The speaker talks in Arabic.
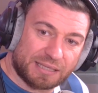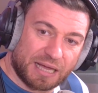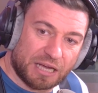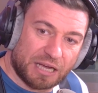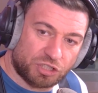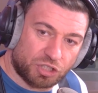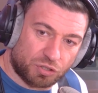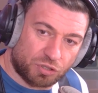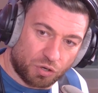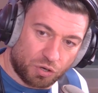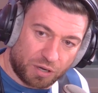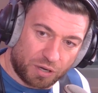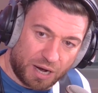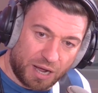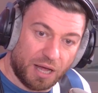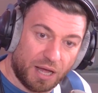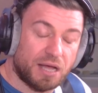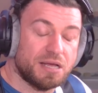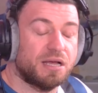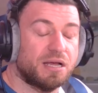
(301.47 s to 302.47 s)
حاجات
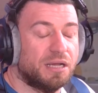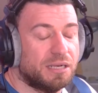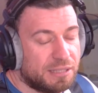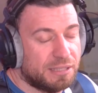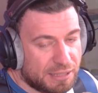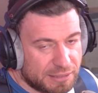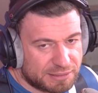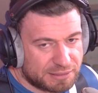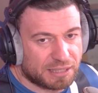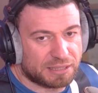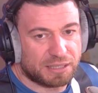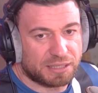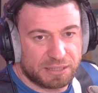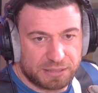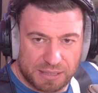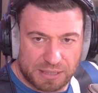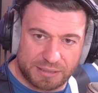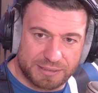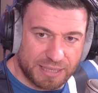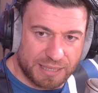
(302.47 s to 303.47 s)
اخرى الناس
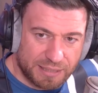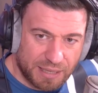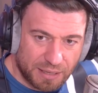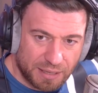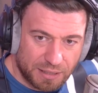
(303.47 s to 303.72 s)
صدقتك زاد